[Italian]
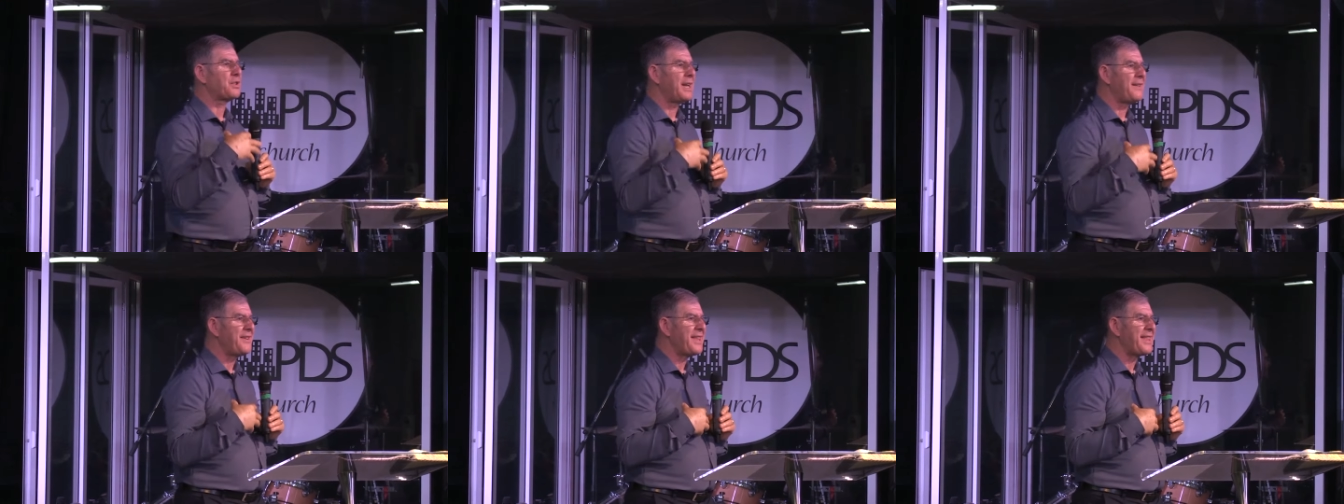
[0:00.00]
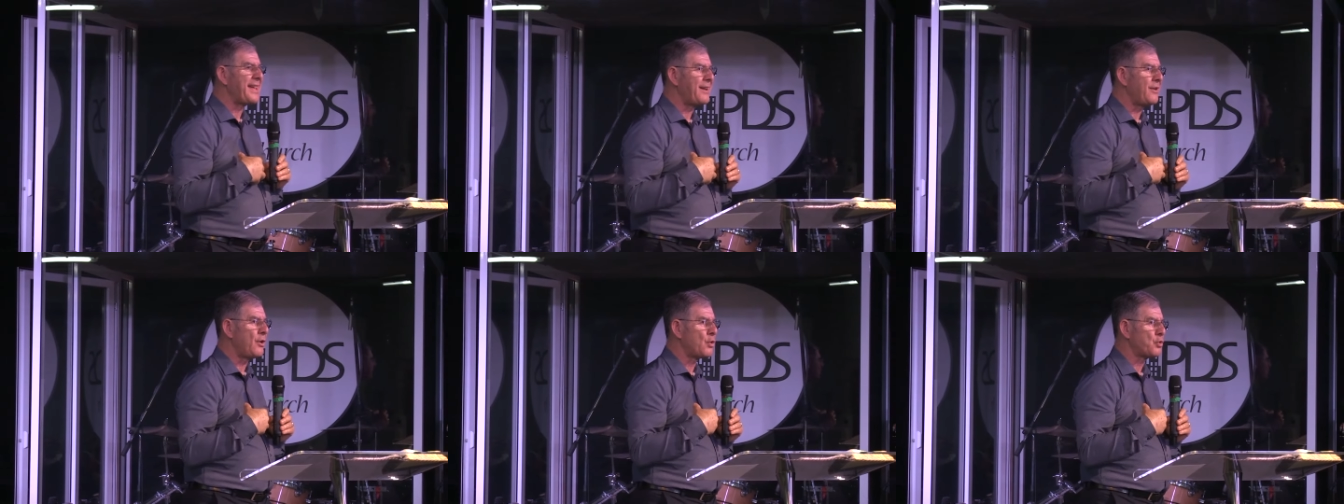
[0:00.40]
la vita
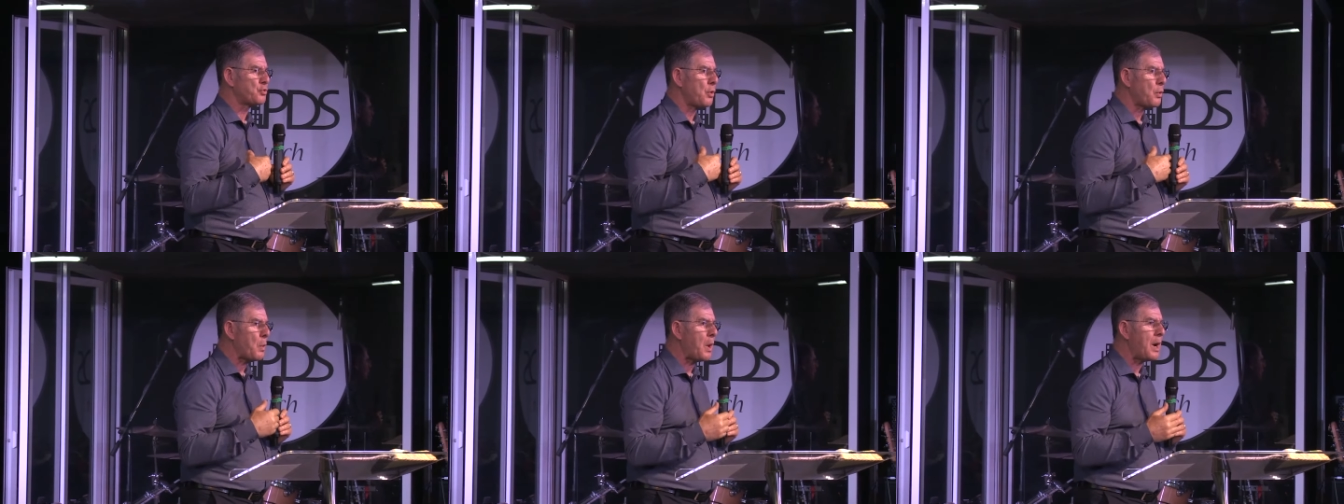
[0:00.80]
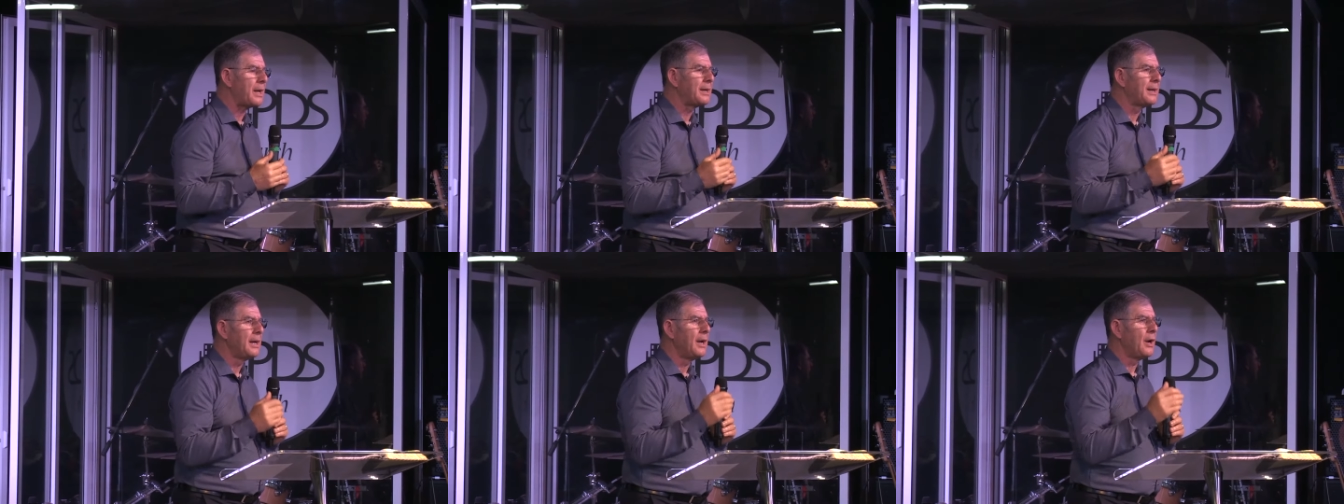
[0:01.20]
eterna nel nostro
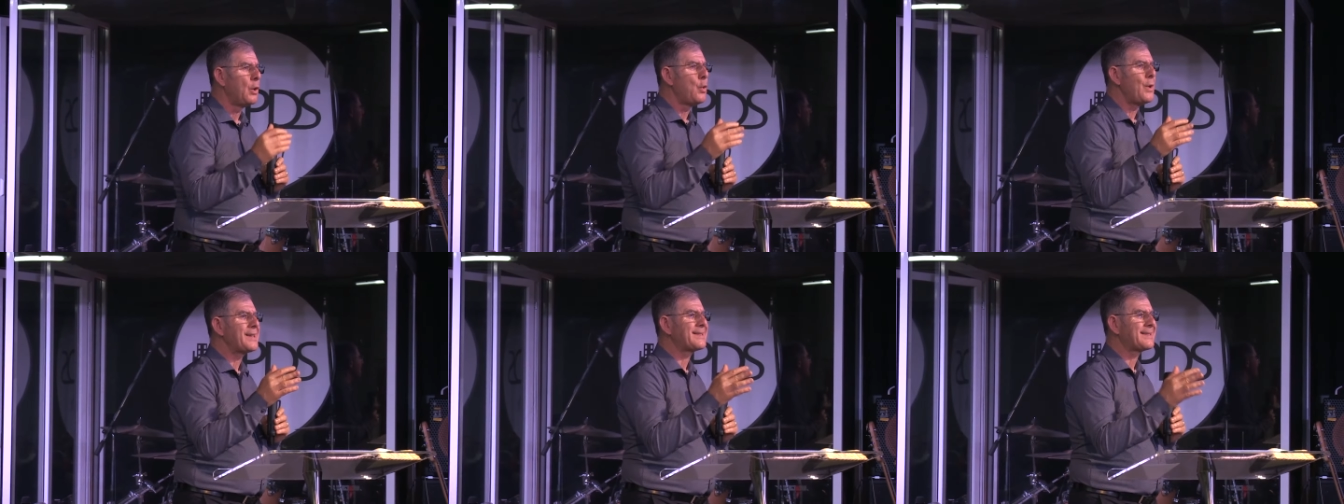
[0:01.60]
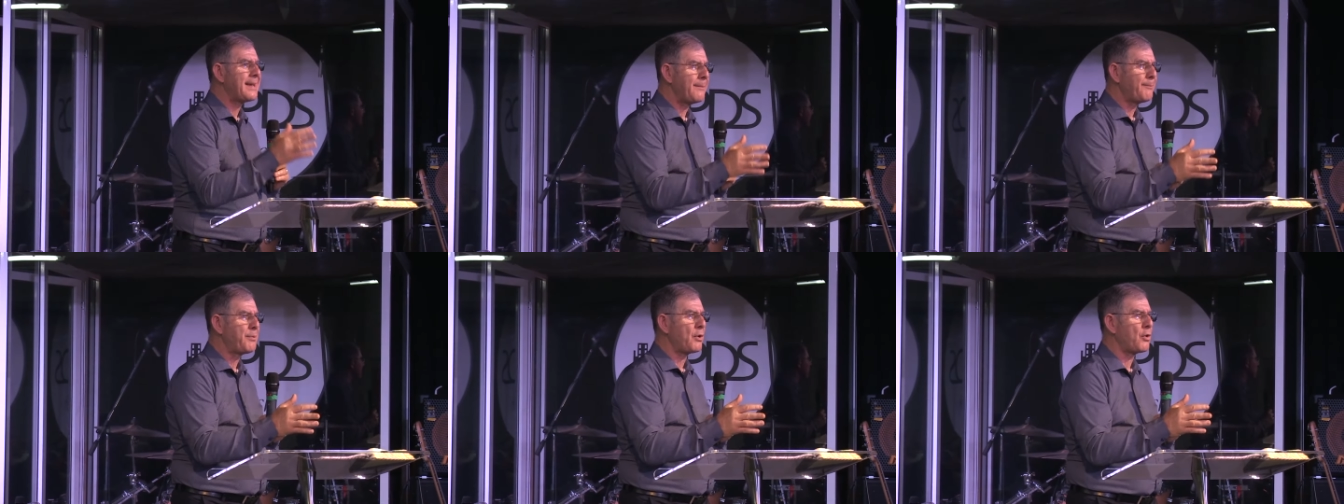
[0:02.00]
cuore, Lui è
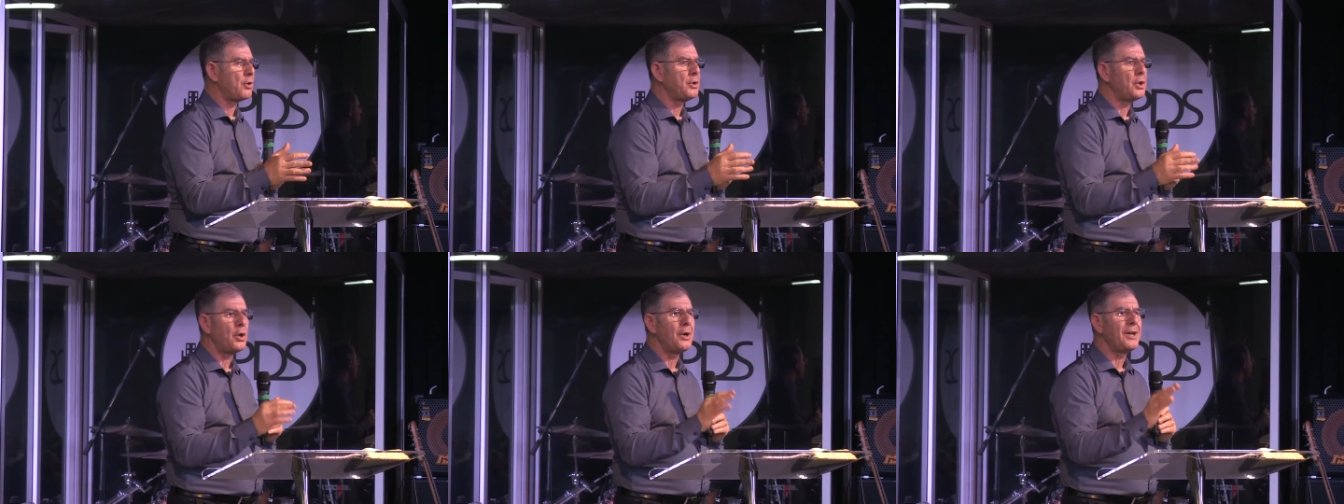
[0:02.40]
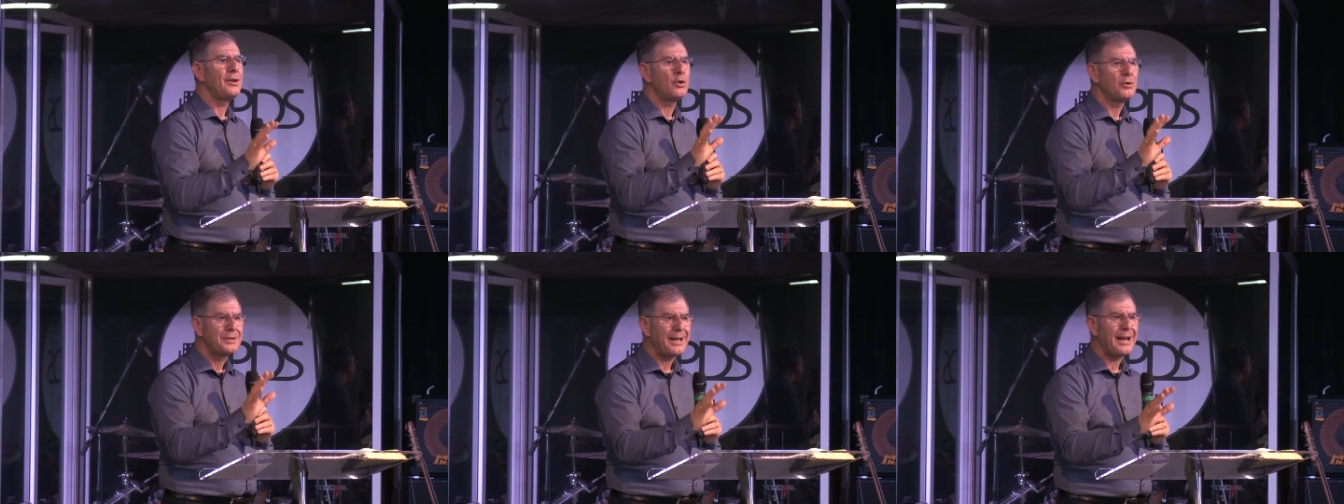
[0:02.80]
sempre con noi,
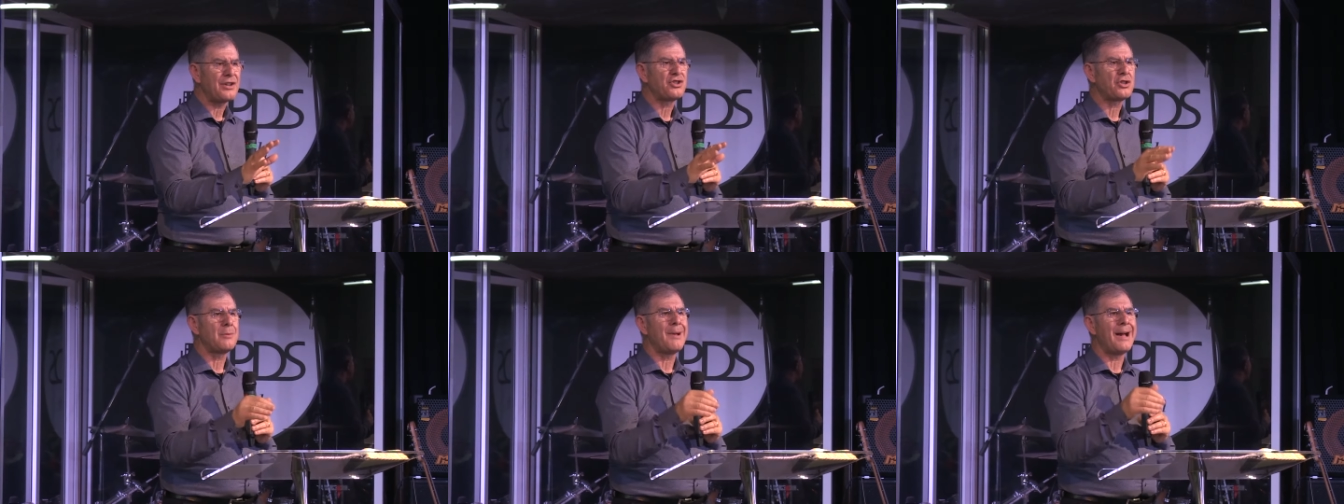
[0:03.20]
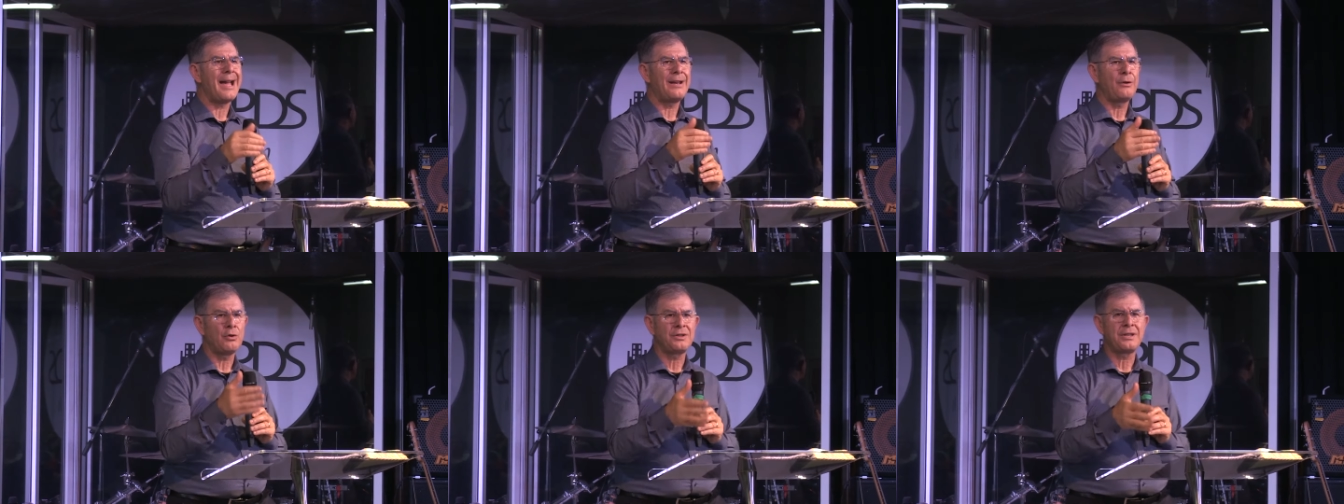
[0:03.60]
non ti lascia
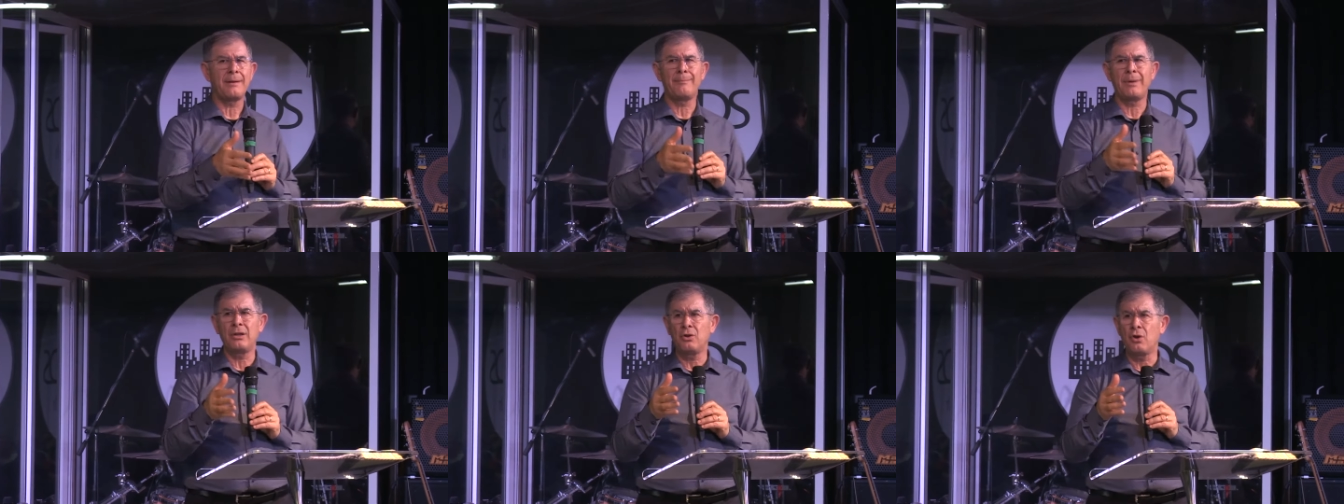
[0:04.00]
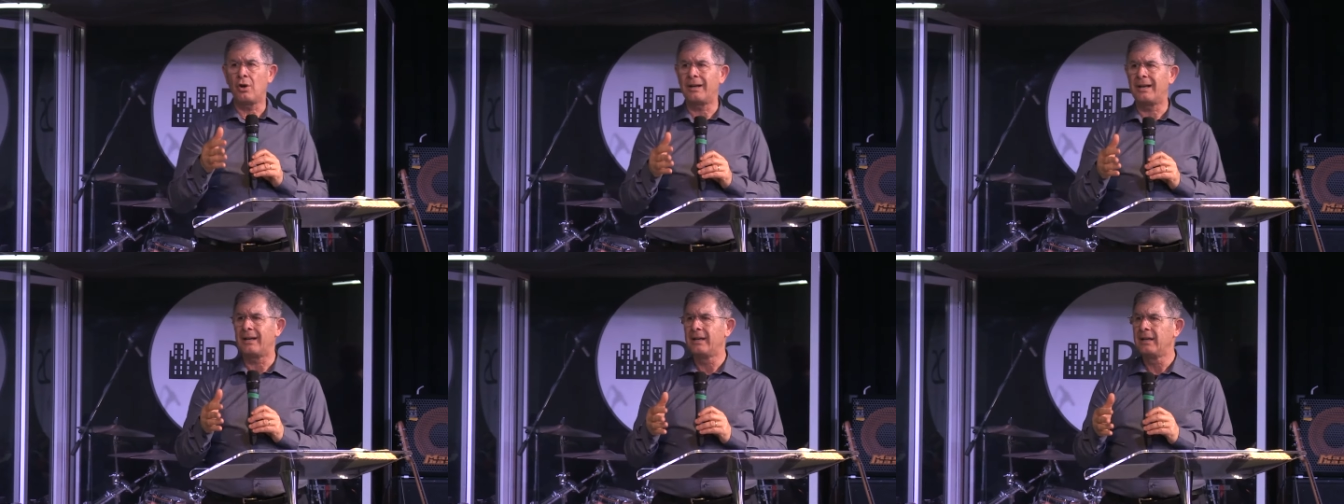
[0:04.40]
mai, non ti
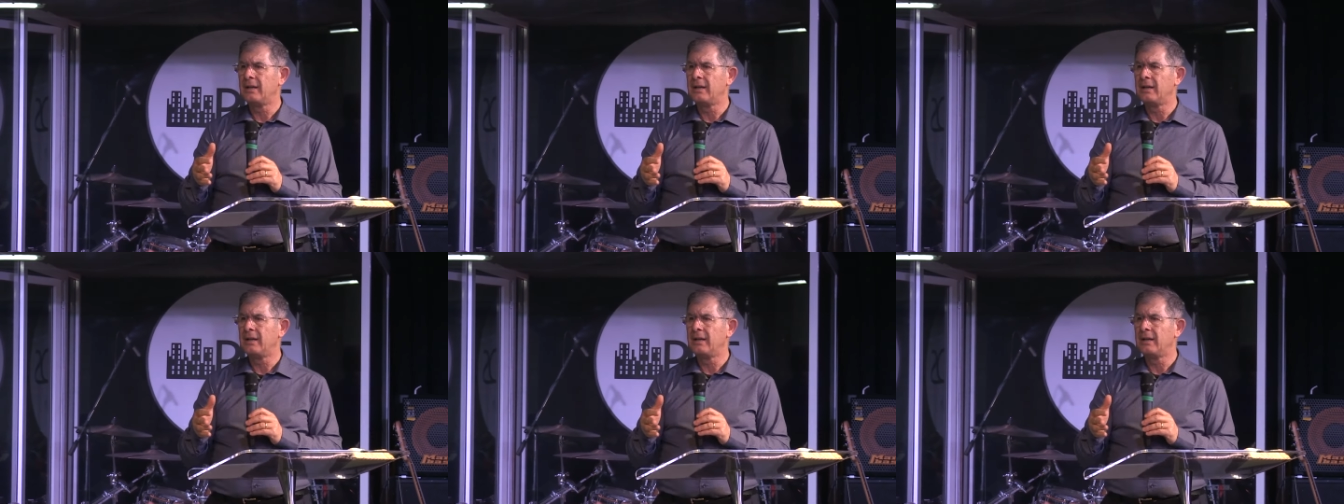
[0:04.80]
abbandona.